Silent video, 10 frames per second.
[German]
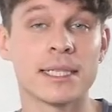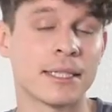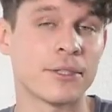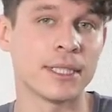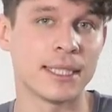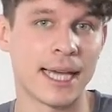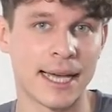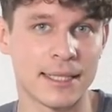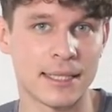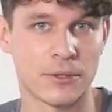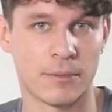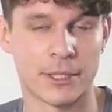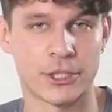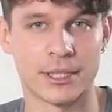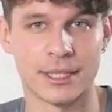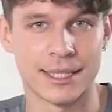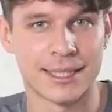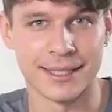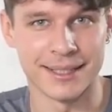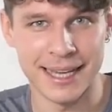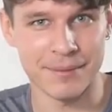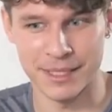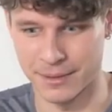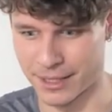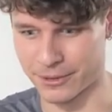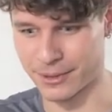ist natürlich nicht die einzige Suchmaschine, das denkt man immer